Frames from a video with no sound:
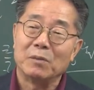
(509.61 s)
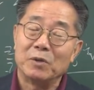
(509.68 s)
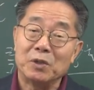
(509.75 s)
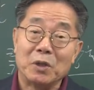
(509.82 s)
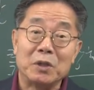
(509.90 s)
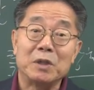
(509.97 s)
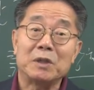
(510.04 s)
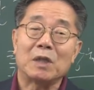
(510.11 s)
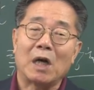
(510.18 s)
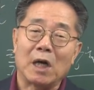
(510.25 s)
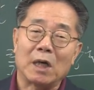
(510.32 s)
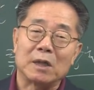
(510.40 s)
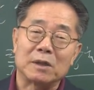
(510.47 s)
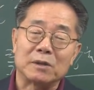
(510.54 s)
뭐 형이
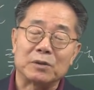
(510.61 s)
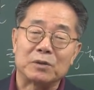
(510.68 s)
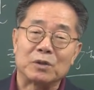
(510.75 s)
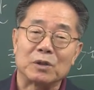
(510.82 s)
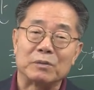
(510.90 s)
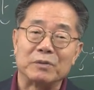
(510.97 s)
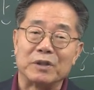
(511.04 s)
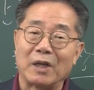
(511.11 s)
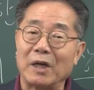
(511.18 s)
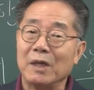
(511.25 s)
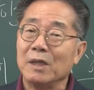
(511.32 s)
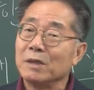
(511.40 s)
상하는 것처럼 이래